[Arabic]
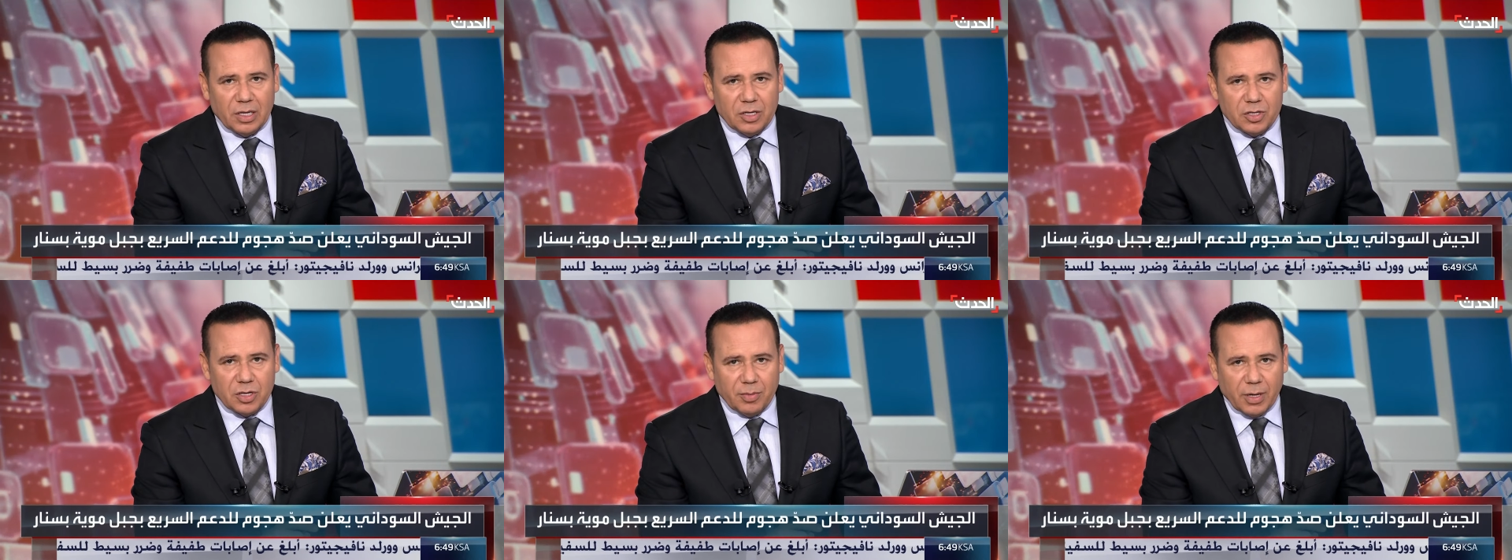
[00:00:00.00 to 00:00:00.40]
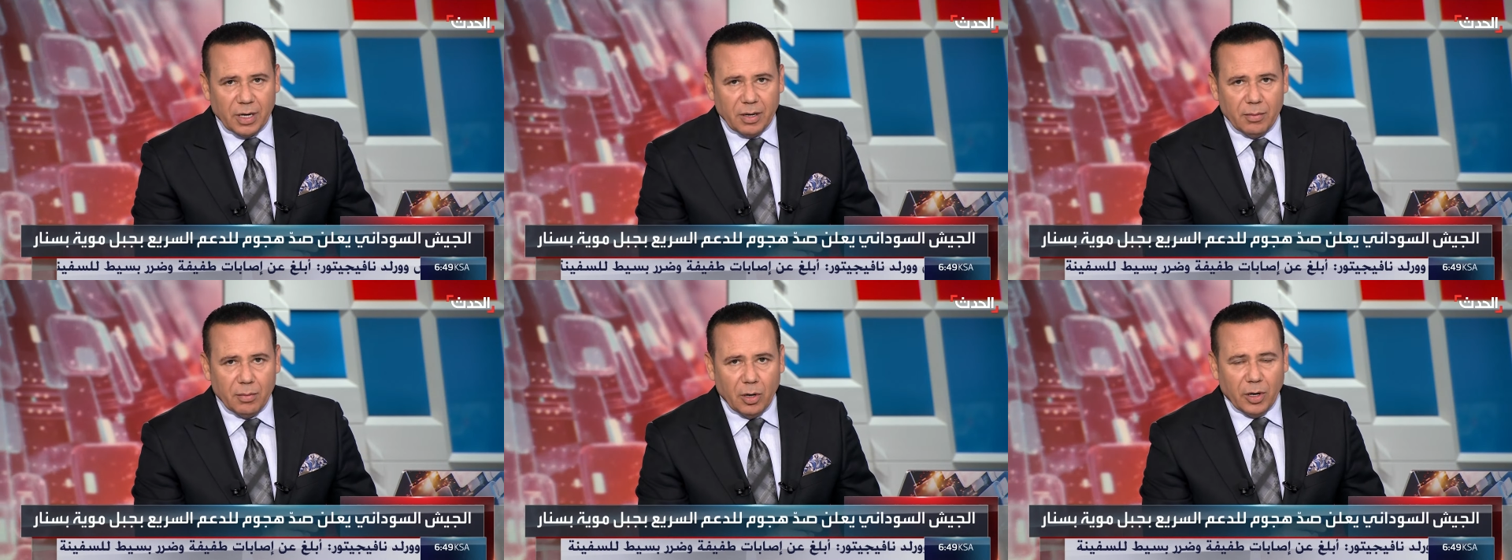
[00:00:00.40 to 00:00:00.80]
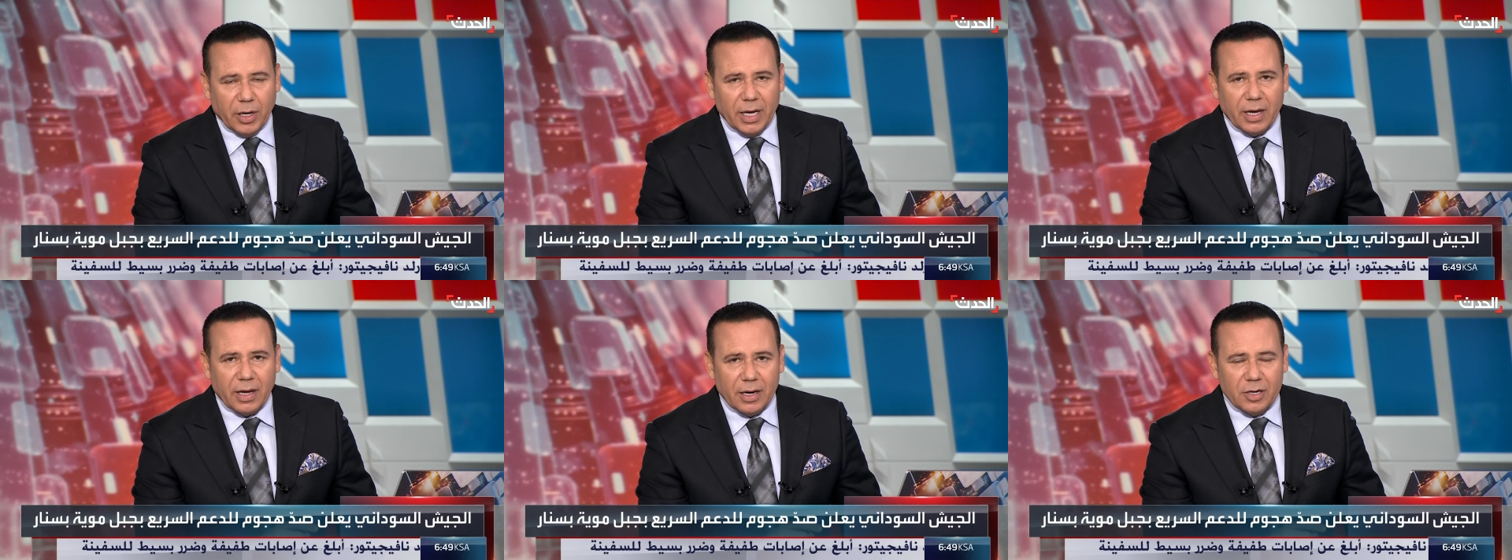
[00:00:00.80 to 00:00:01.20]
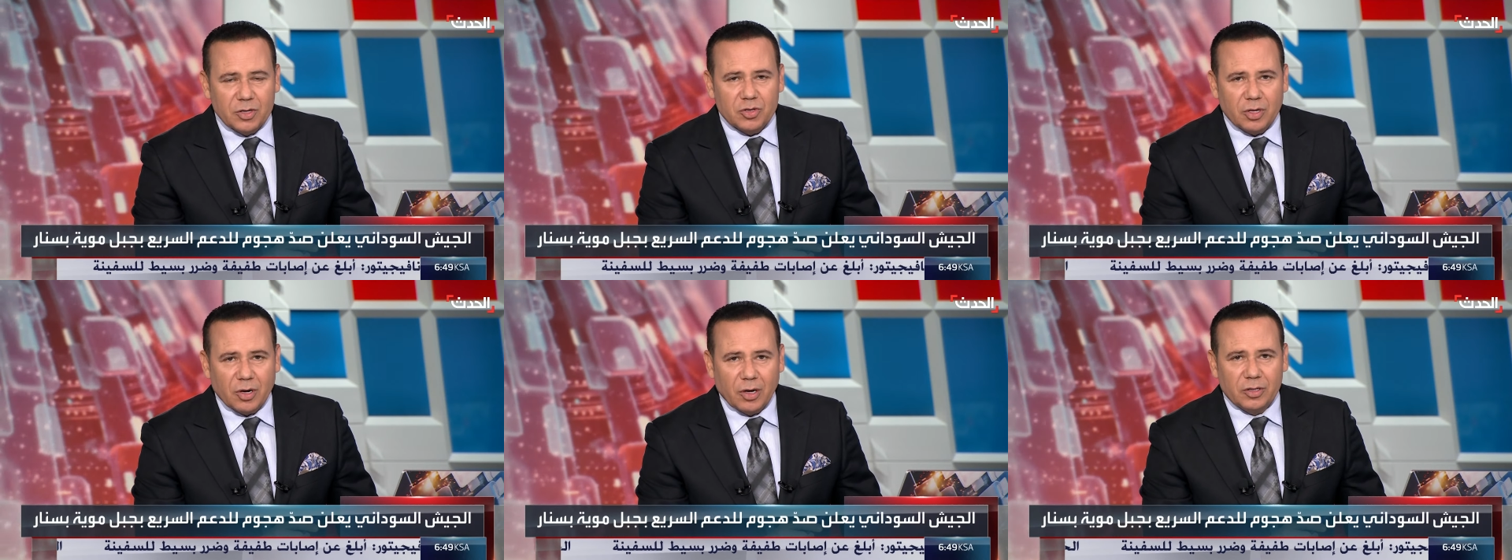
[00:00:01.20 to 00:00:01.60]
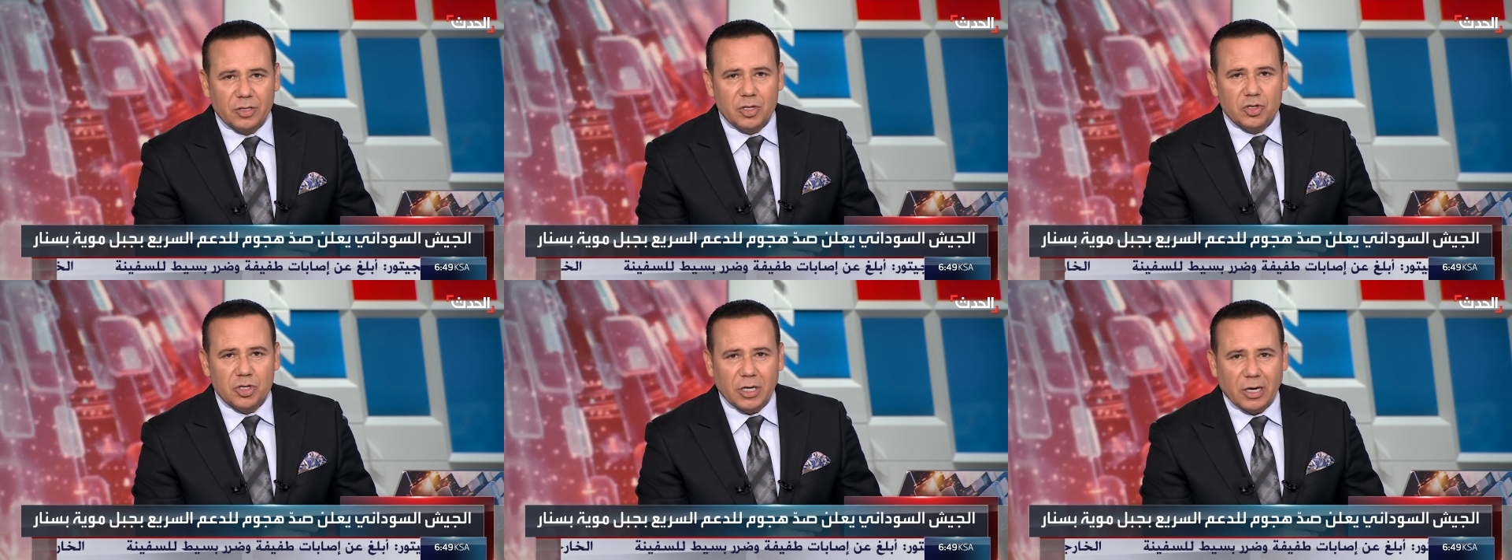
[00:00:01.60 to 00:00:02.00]
جبل مويا
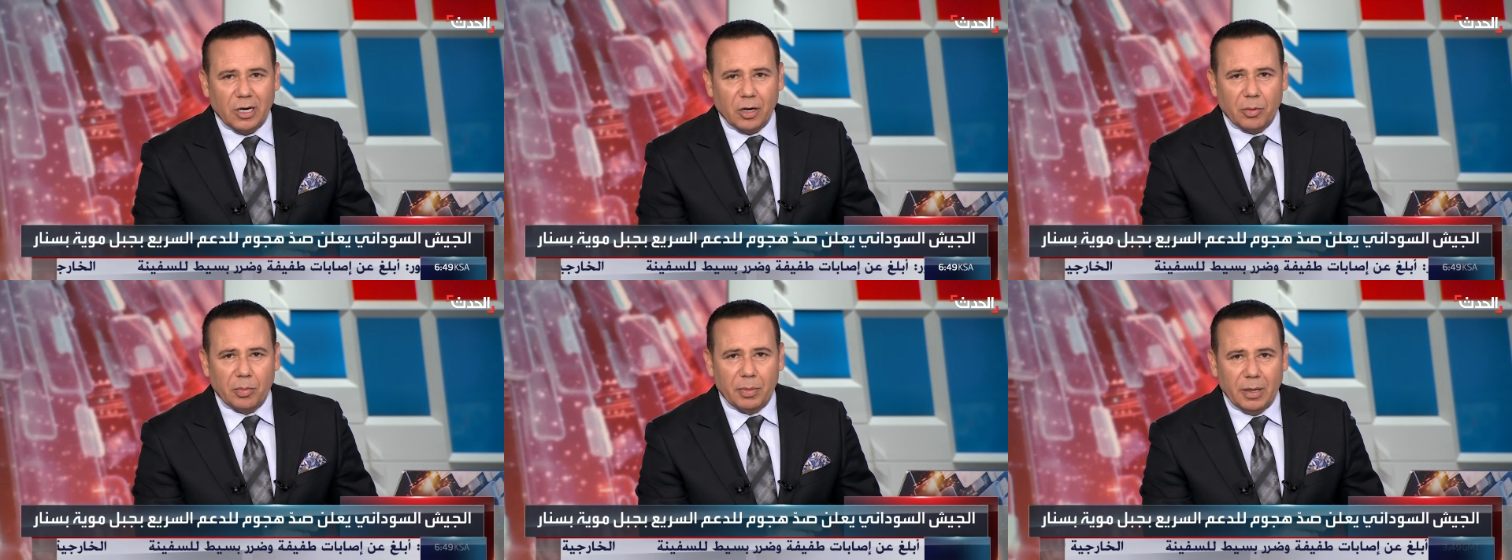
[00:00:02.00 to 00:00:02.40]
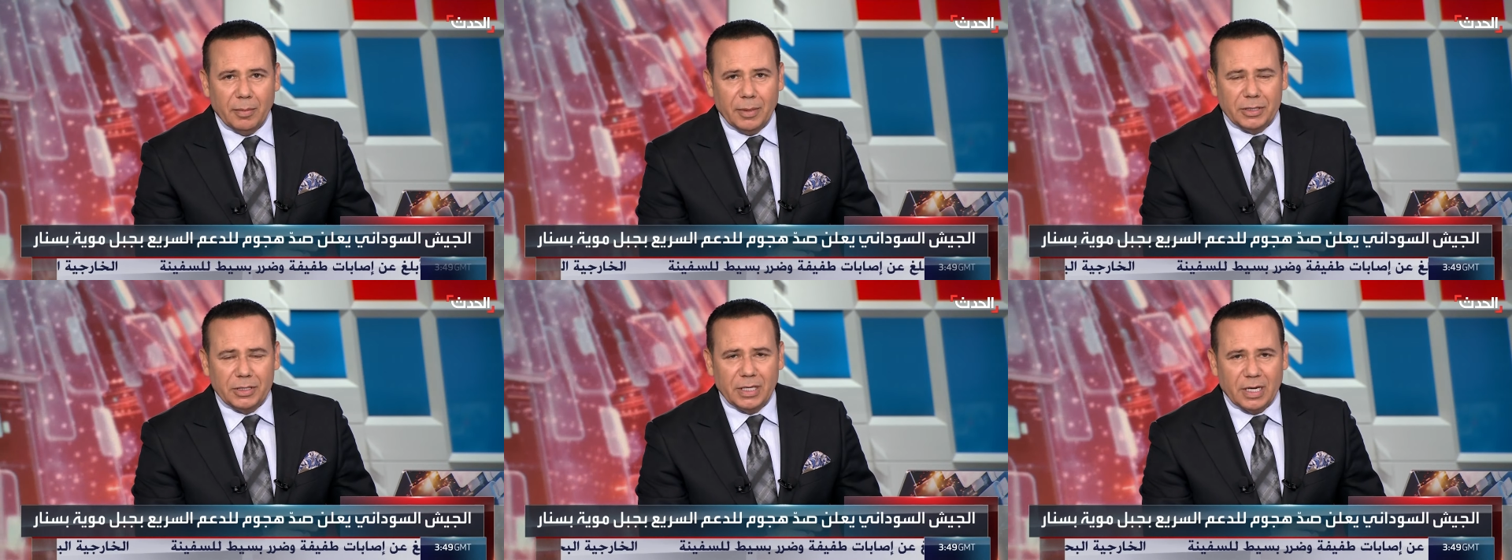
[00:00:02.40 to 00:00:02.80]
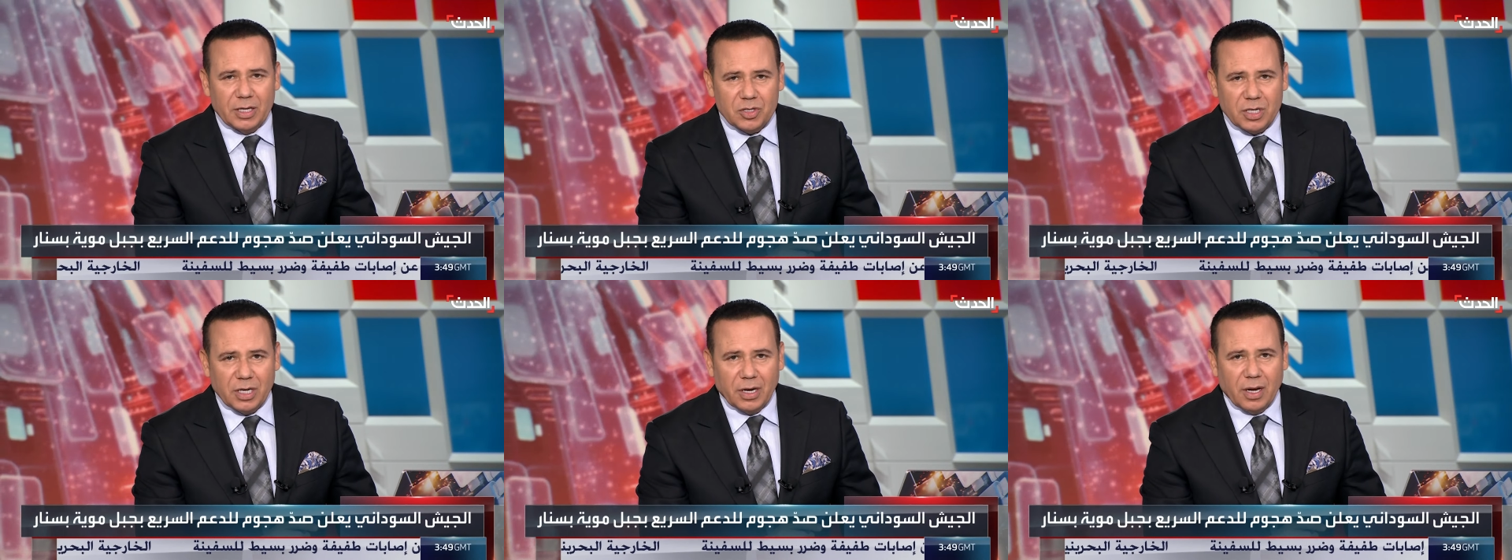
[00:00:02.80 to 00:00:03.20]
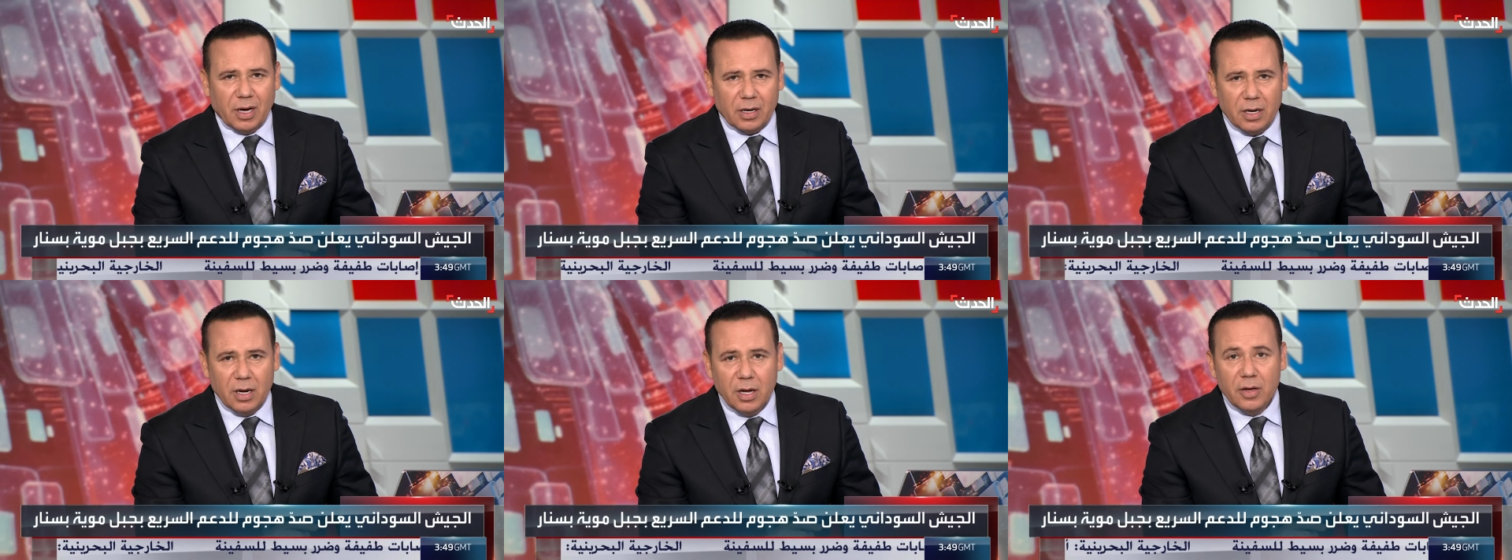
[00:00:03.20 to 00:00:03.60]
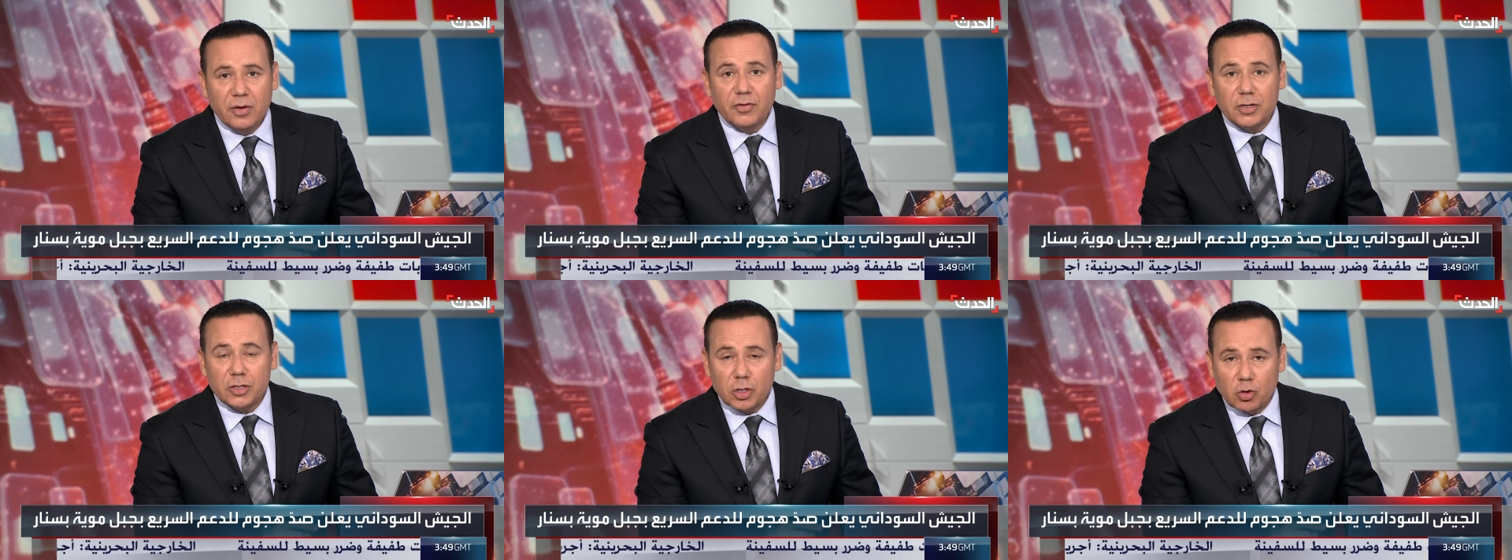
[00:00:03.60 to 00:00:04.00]
الاستراتيجي غرب مدينة سنار
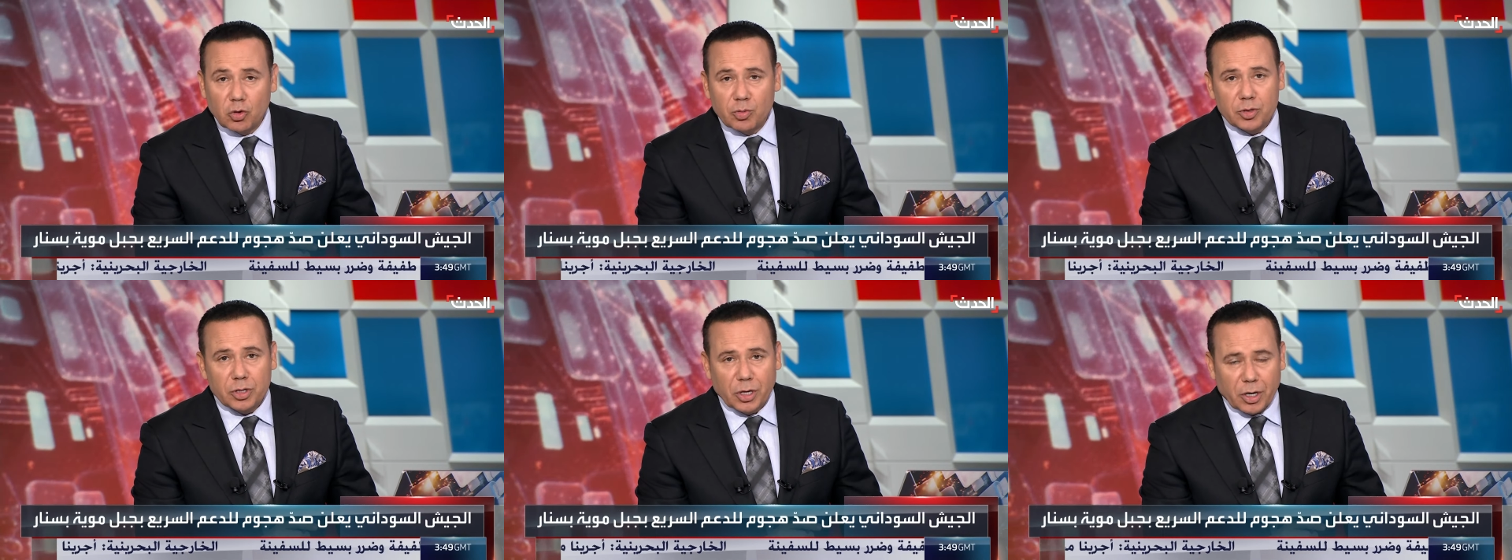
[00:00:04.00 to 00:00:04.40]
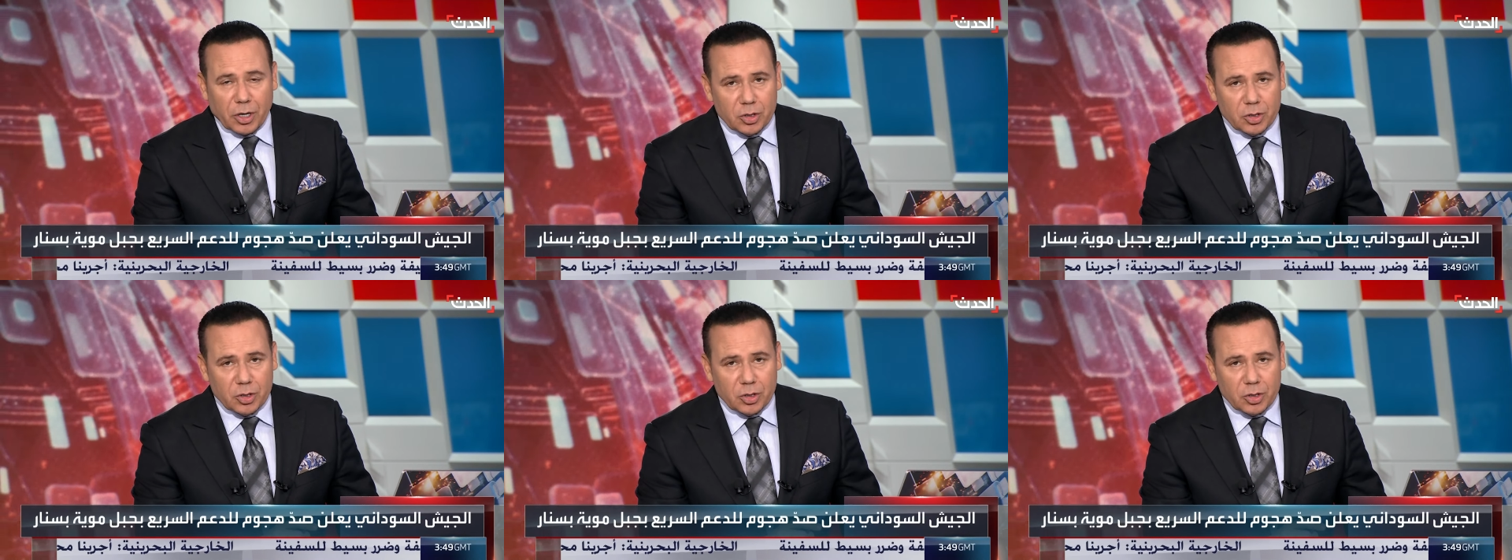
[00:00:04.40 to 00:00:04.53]
في جنوب شرق